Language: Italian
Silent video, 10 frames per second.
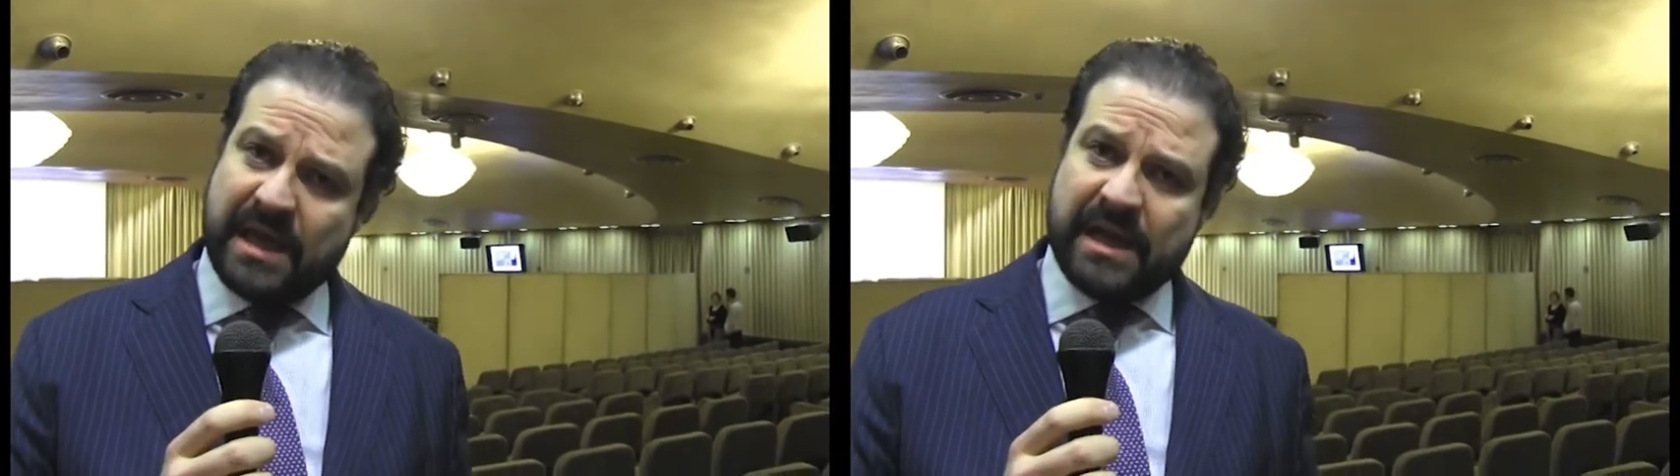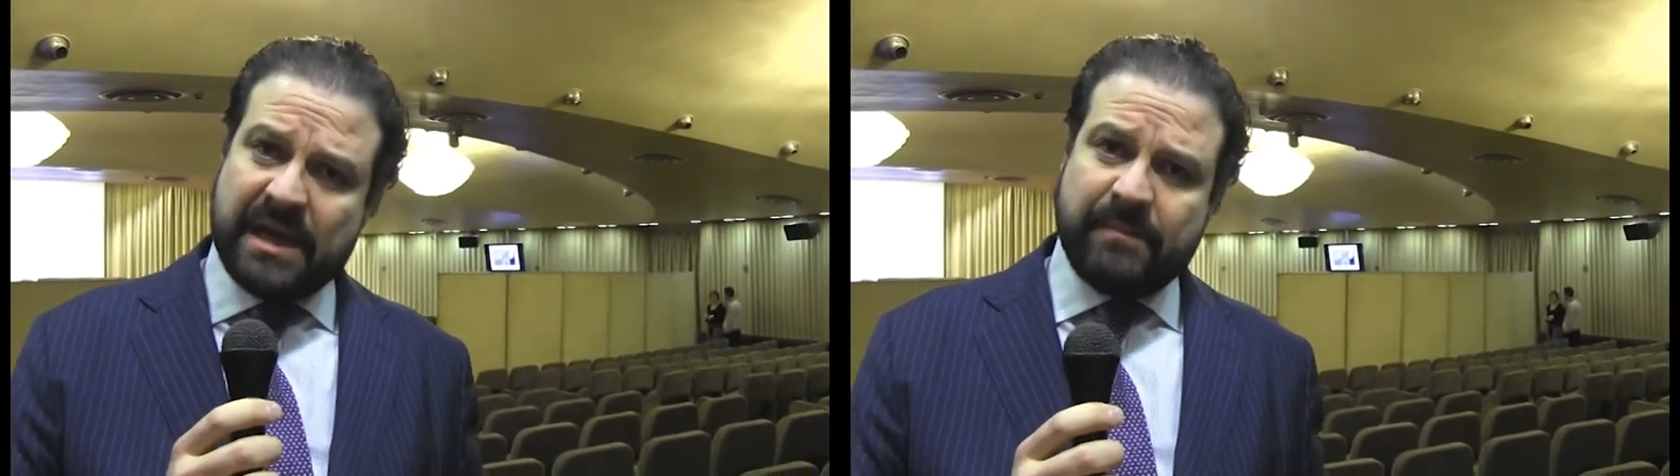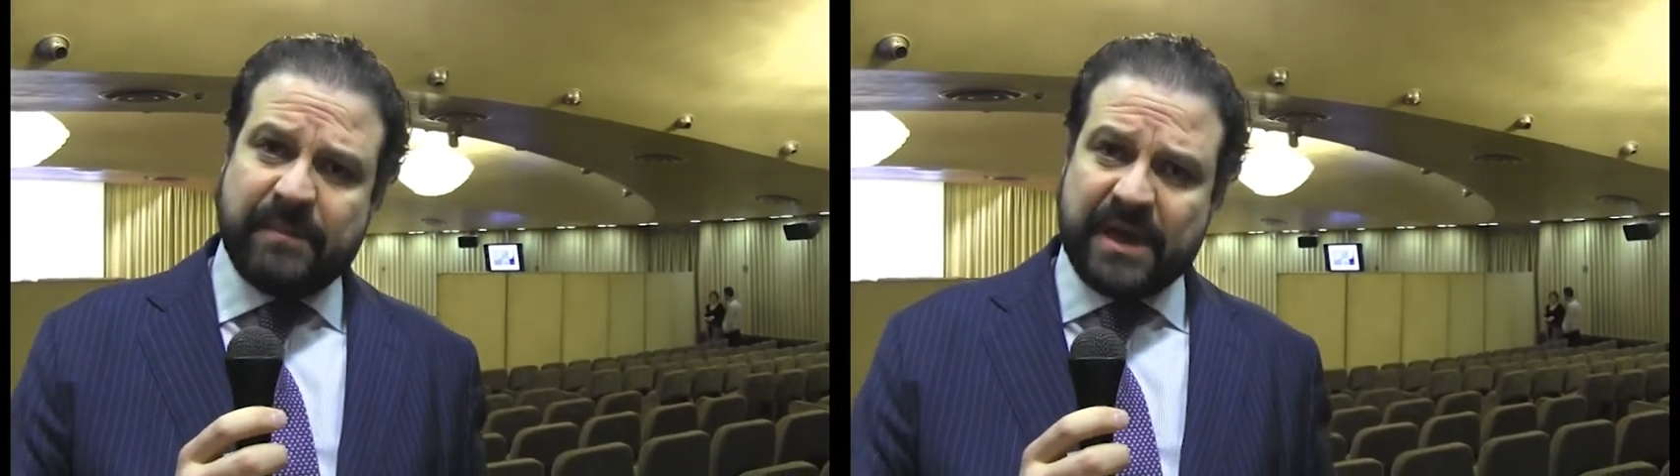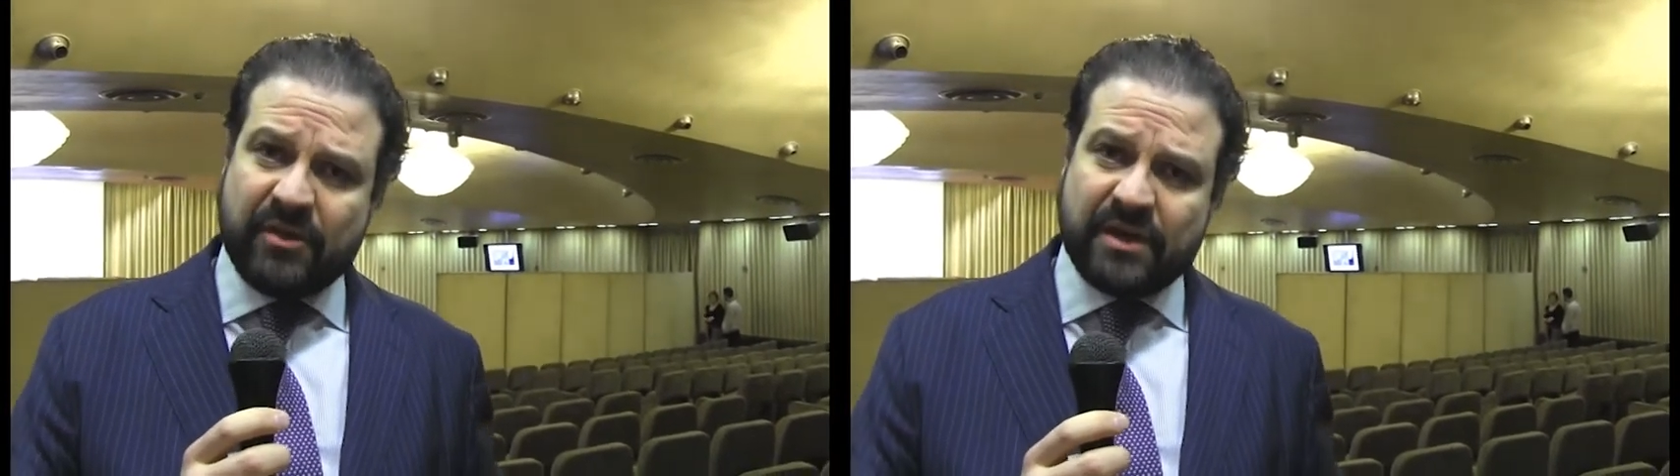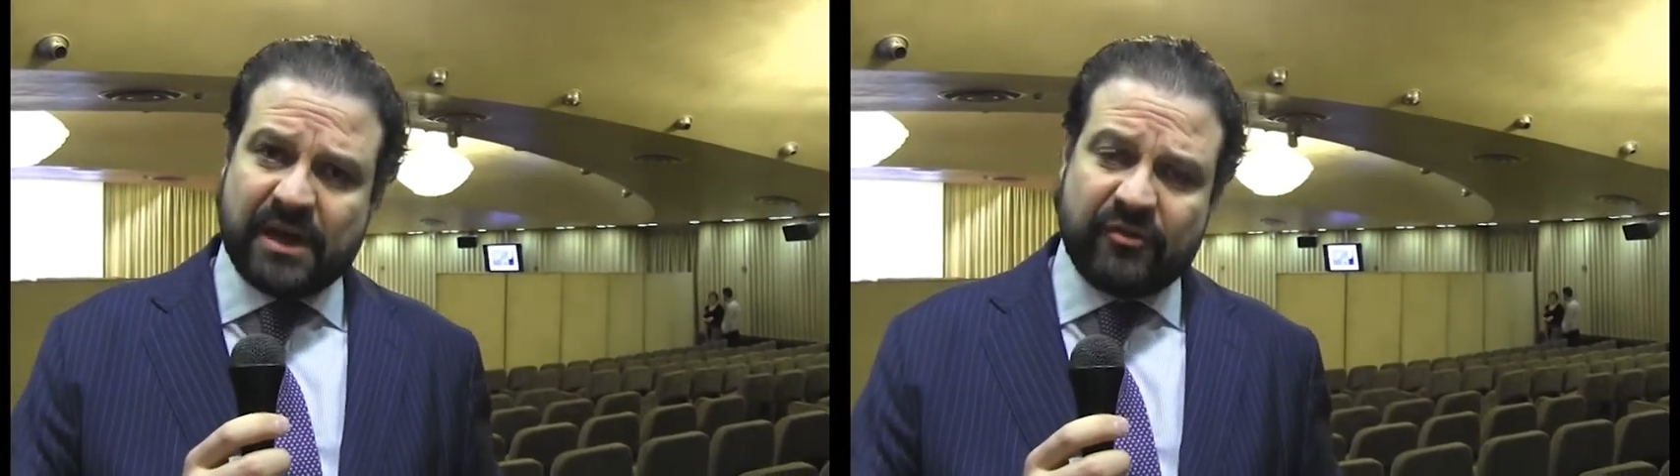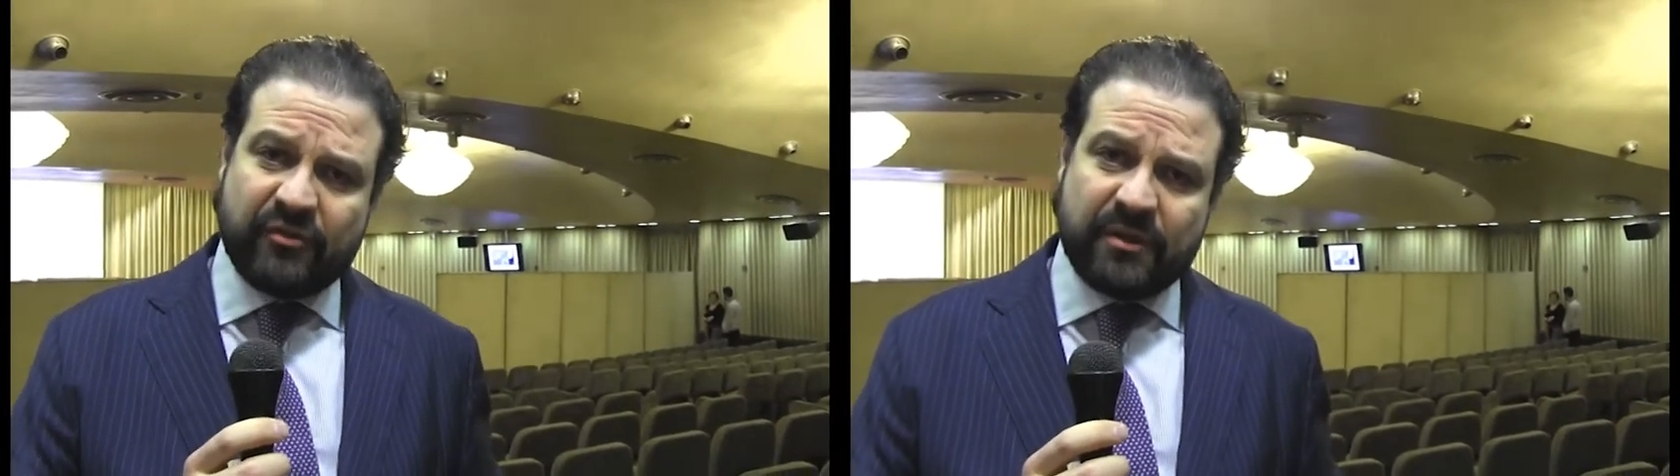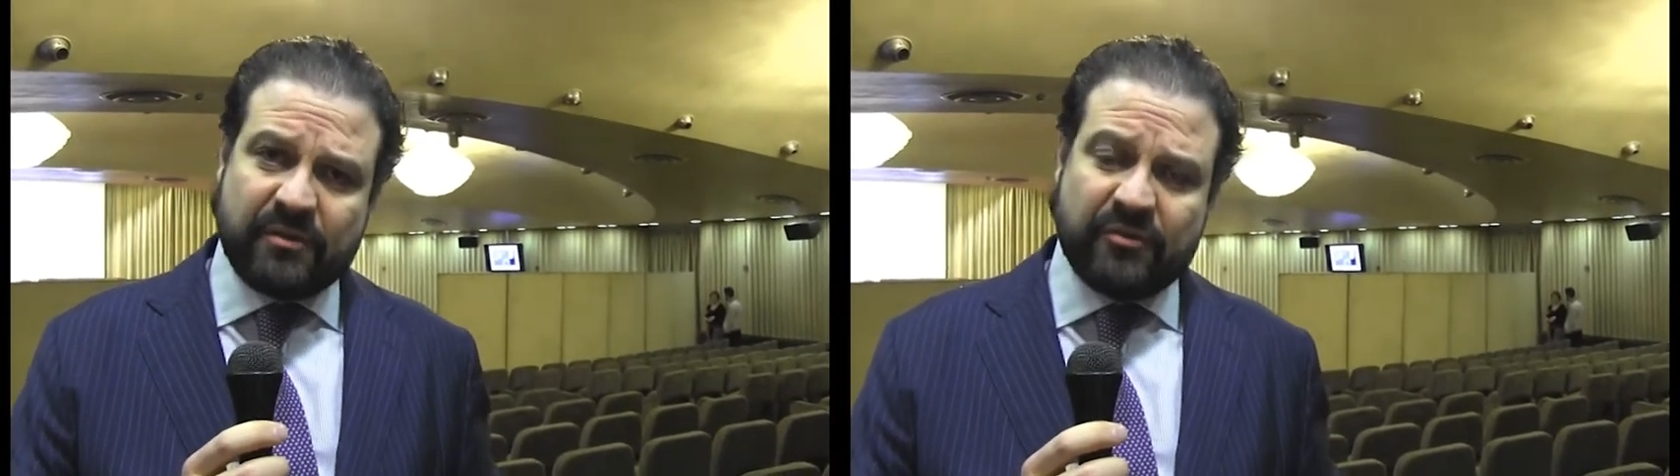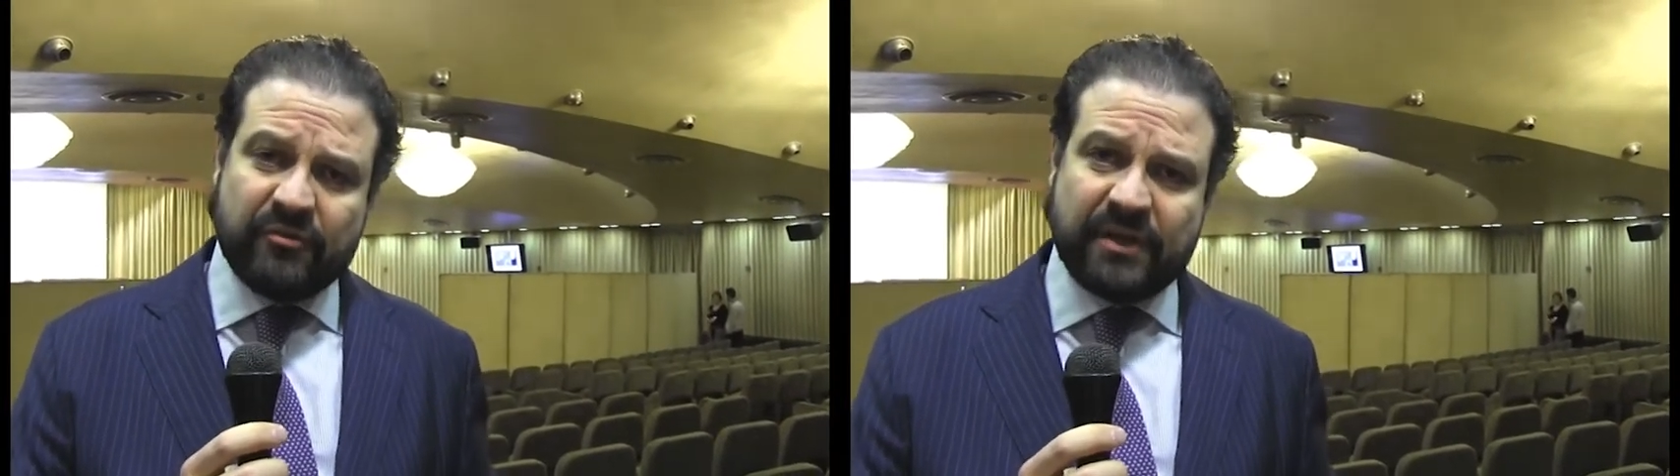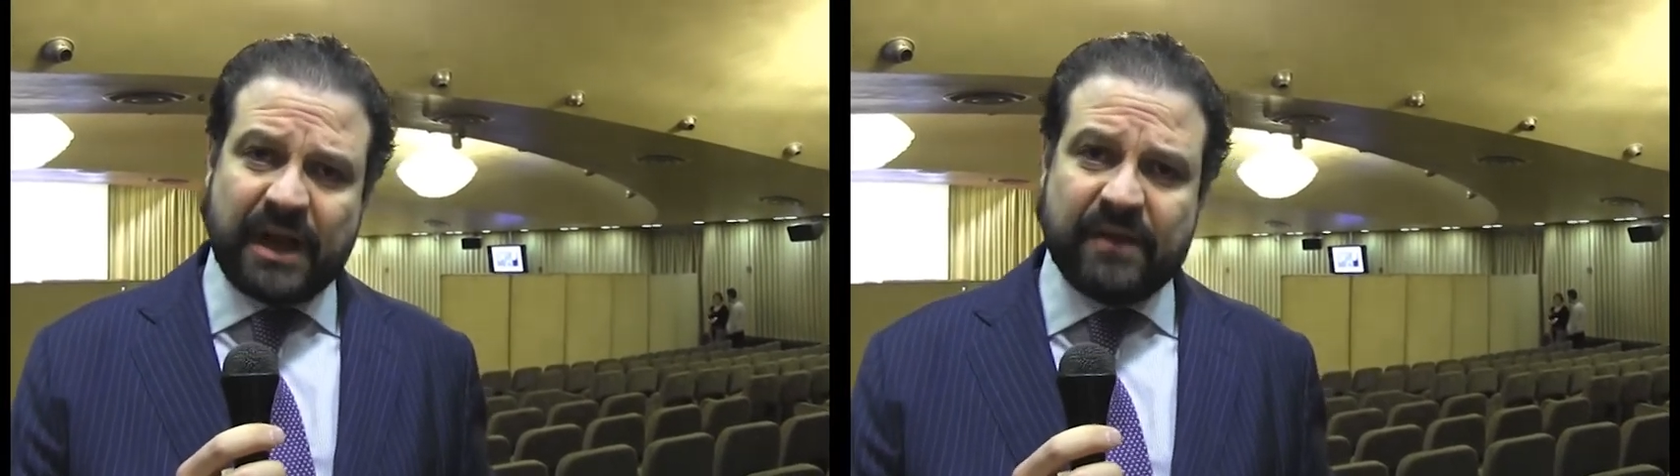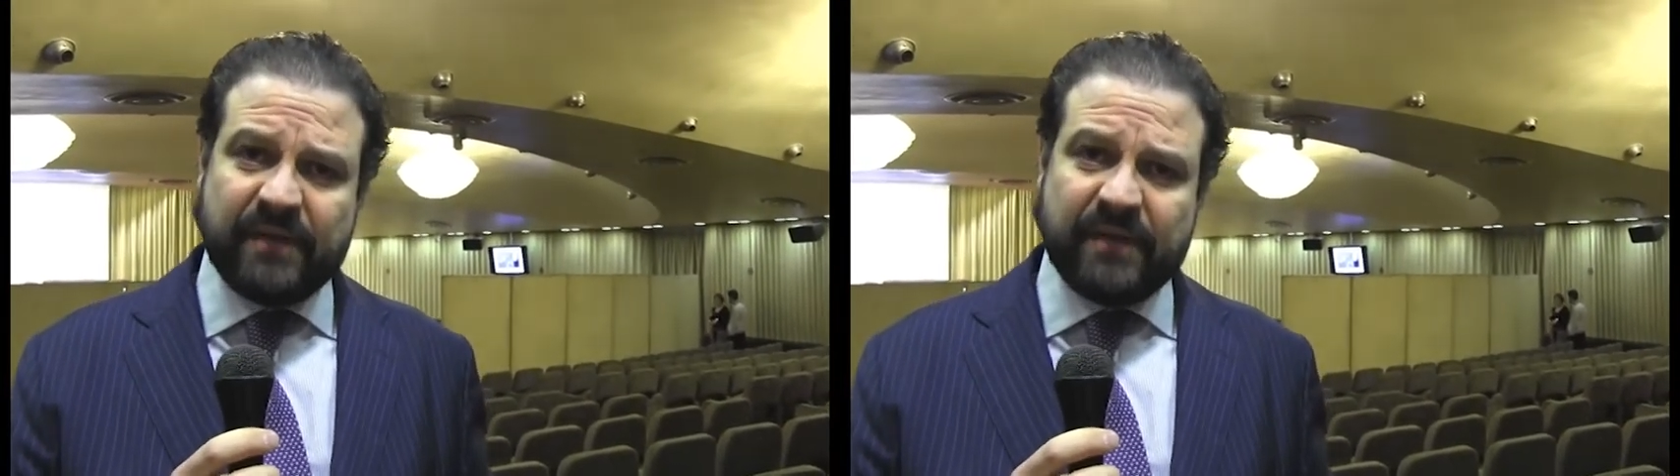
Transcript: l'impegno delle associazioni industriali